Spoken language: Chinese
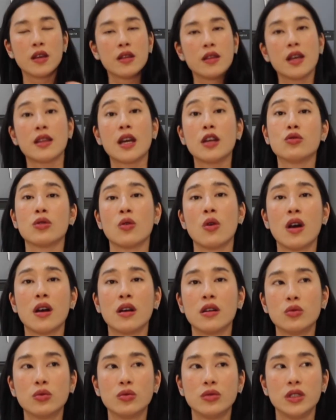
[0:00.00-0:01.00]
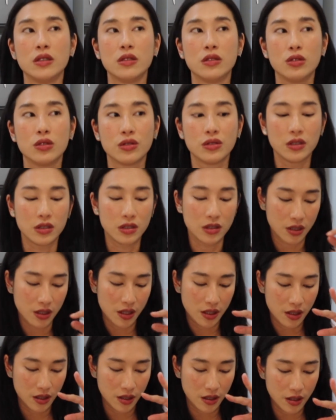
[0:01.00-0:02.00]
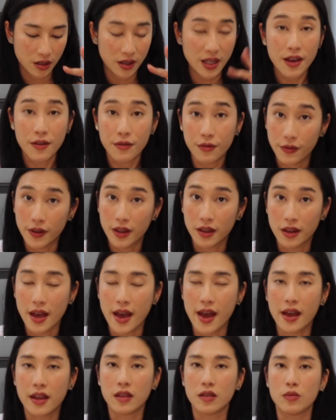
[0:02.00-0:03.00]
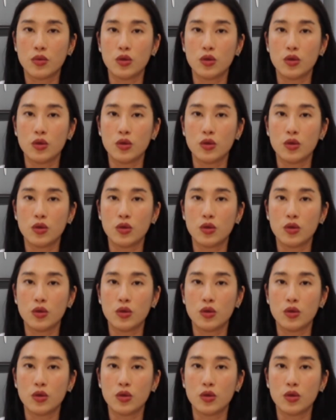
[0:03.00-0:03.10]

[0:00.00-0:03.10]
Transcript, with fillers: 那碳水化合物其实就是淀粉和，